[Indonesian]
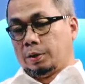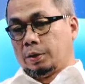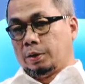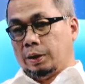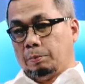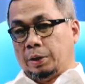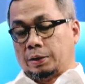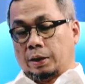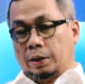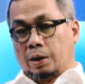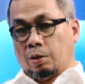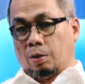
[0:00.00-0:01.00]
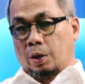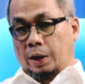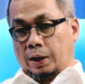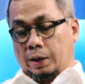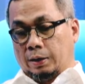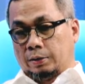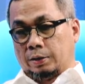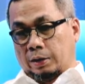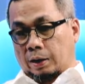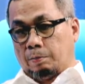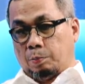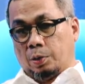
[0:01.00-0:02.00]
Dia bisa dikelola
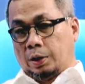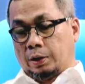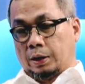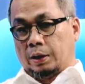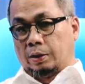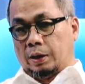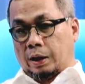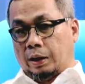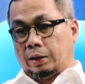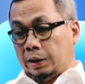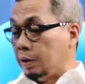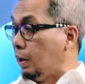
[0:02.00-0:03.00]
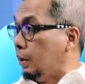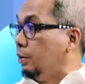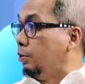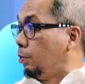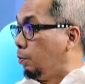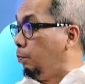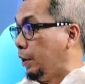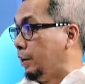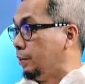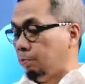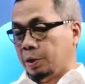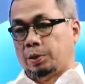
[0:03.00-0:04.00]
secara politik dengan tiga
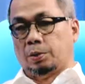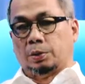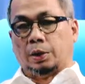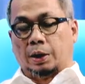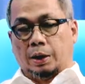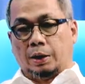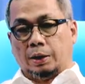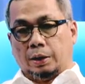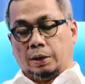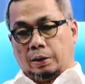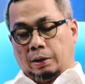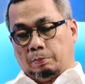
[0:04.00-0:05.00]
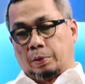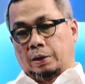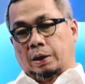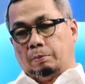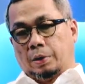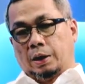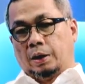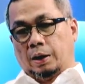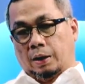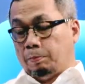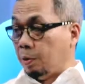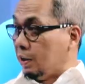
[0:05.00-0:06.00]
instrumen sebetulnya. Yang pertama
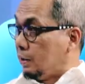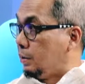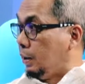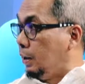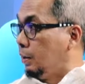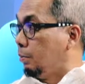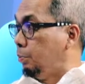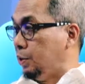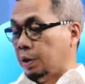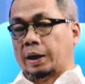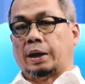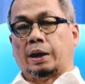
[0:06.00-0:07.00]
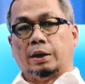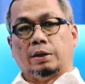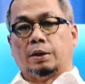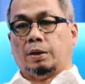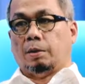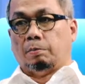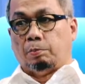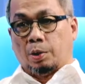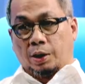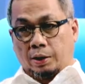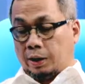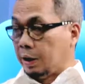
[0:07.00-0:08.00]
adalah policy, kebijakan,
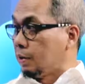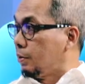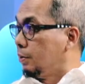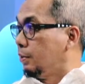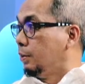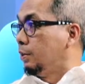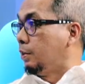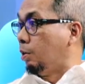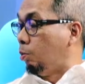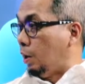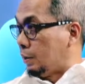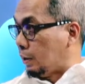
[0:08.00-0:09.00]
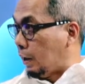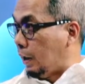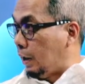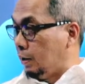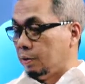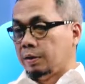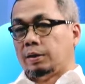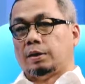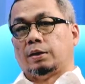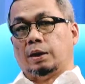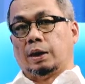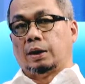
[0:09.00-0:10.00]
politik, hmm. kekuasaan,
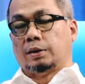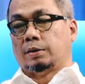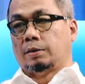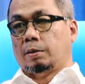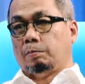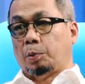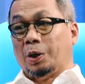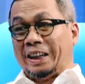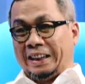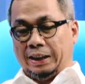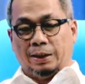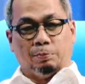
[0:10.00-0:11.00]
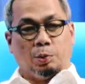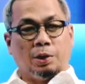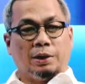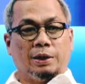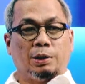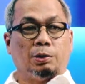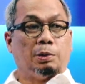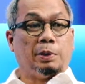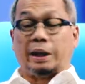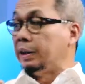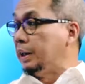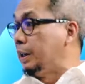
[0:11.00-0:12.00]
dan politi. Politi itu
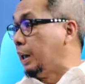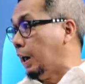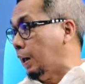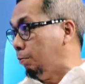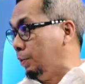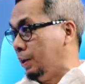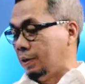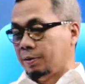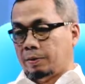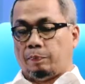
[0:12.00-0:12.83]
lebih ke etika begitu.